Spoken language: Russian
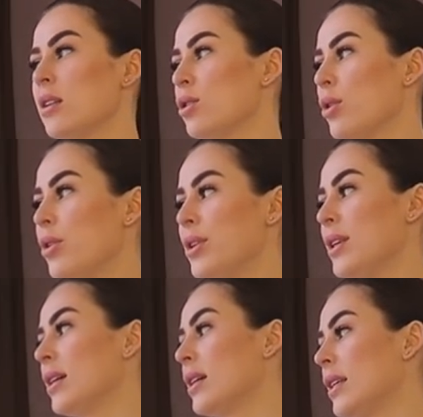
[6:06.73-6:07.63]

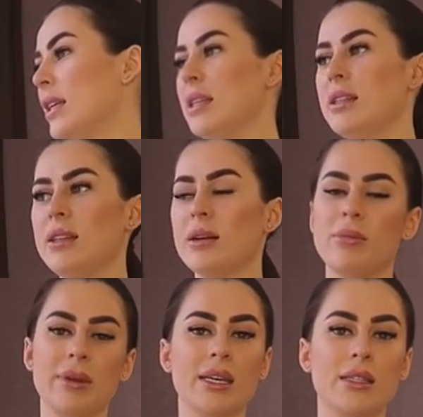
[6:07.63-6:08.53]
тоники какие-то, там
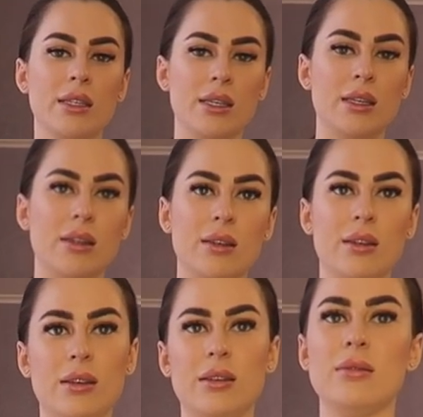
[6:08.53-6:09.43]
пенки
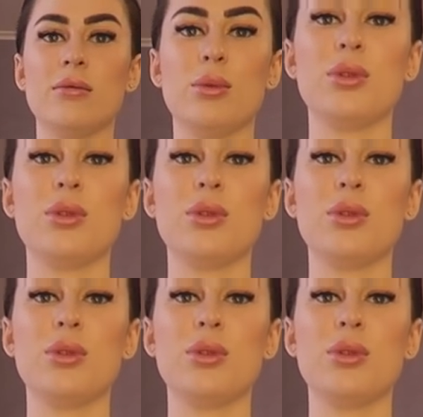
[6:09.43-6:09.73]
и, в